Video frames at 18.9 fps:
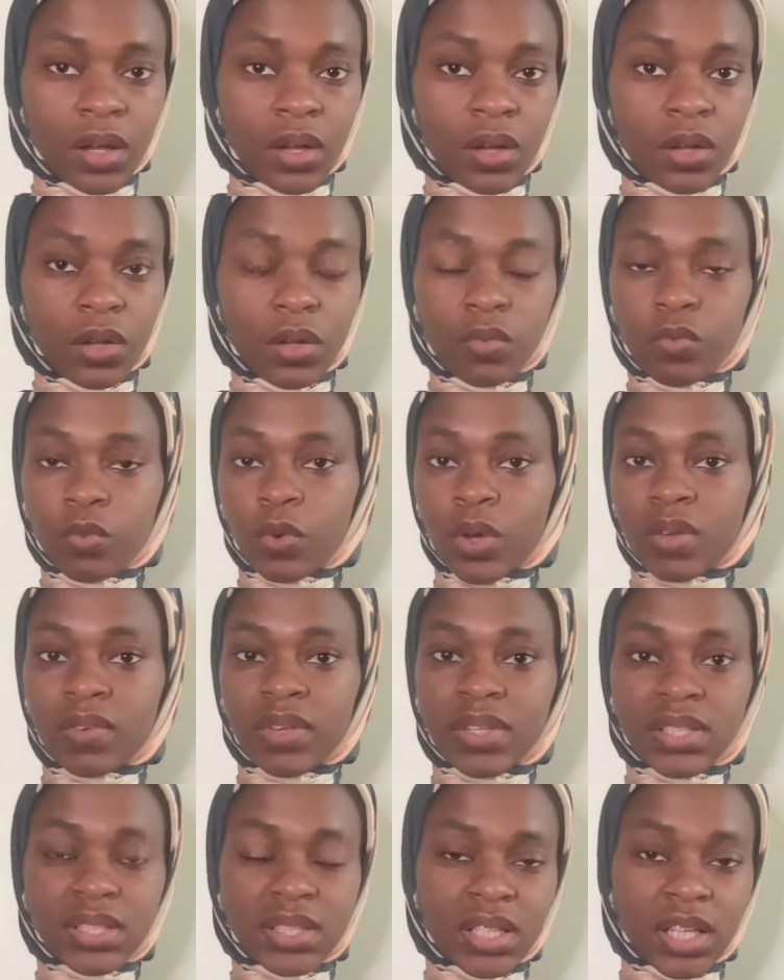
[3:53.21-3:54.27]
euh, faut
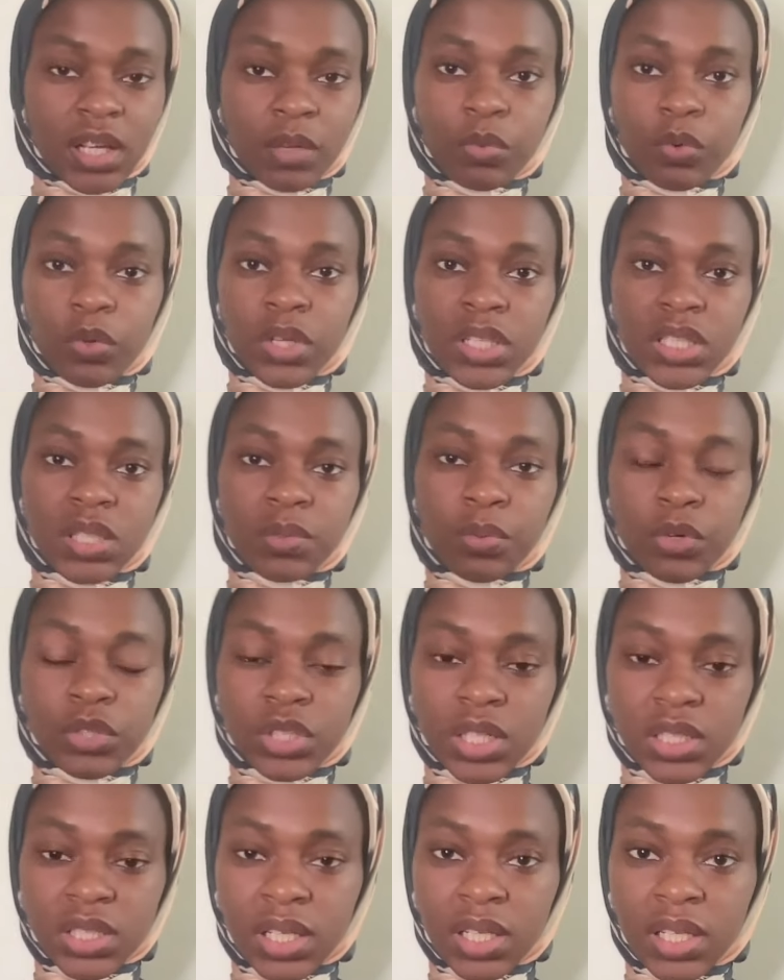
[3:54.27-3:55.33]
investir pour les dix
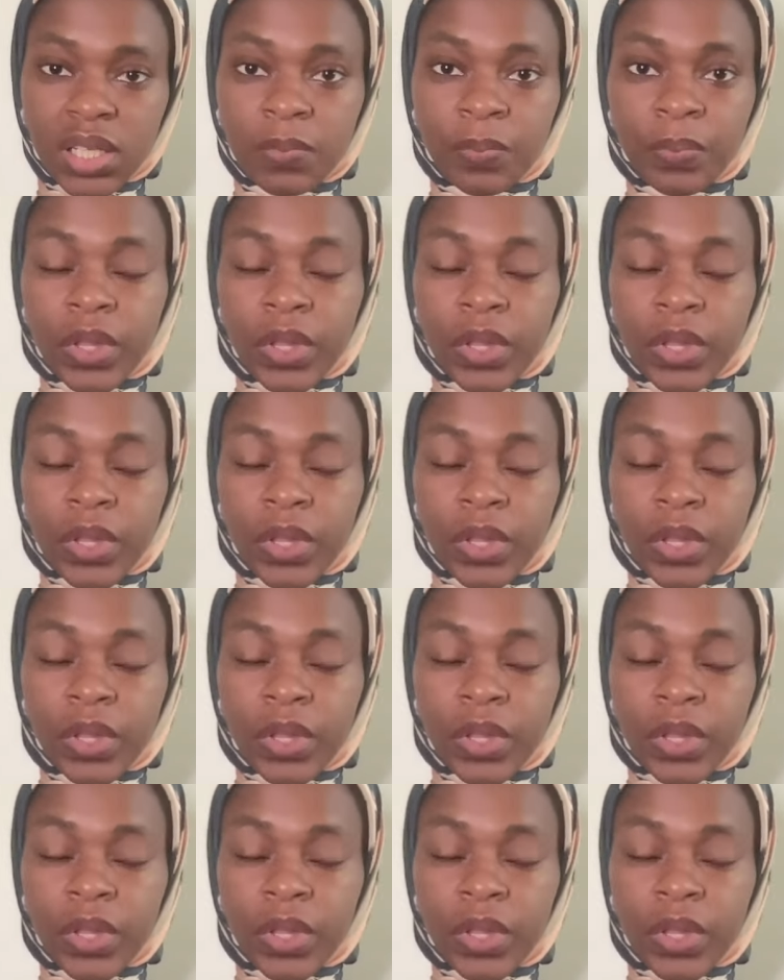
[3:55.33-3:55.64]
prochaines années.